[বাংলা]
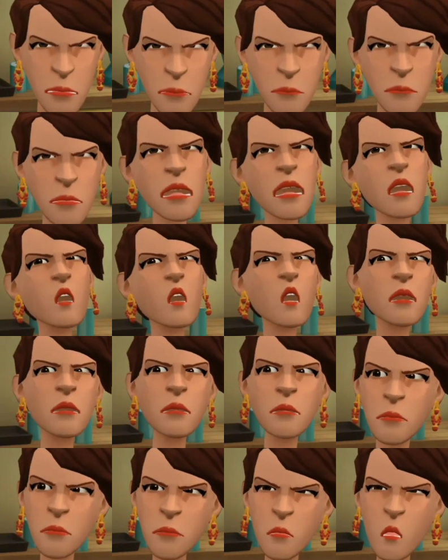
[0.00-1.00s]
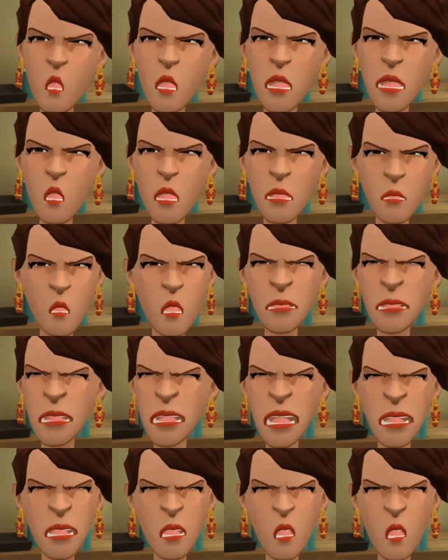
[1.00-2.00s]
করো তো তুমি
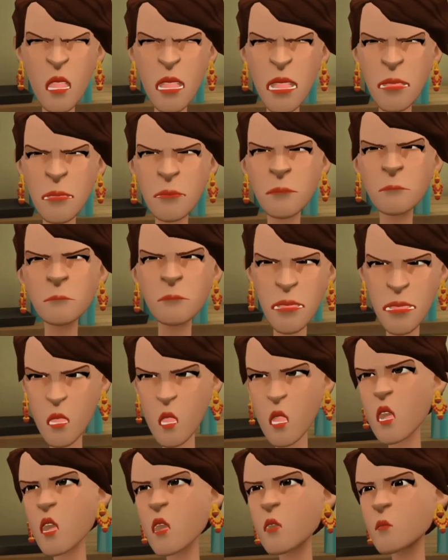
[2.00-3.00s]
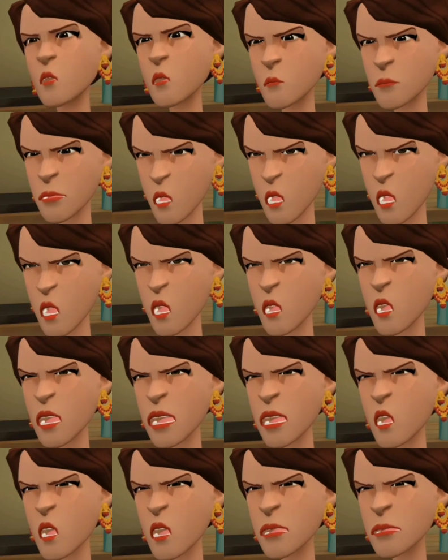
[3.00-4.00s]
মানুষের রং রূপ এইসব নিয়ে পড়ে থাকো
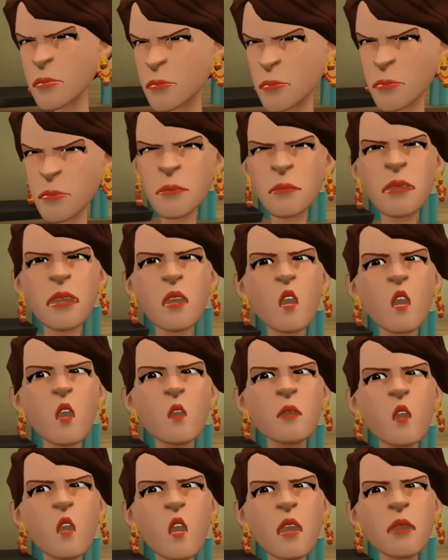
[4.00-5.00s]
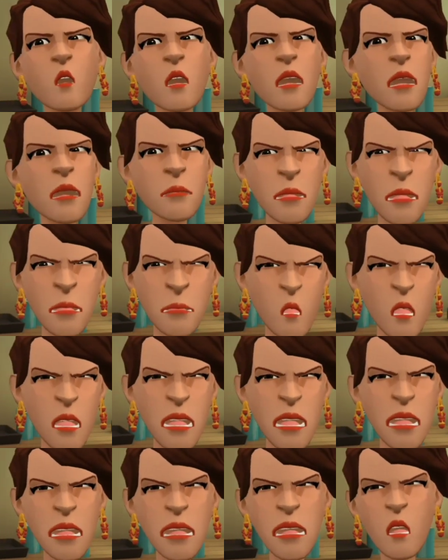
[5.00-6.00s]
কে মানুষের খুদ বের করতে কি
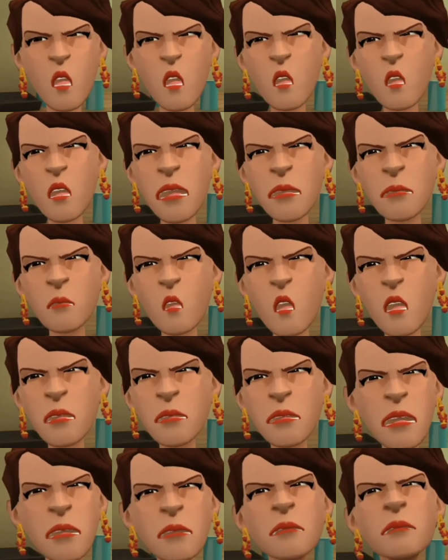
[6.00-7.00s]
তোমার খুব ভাল লাগে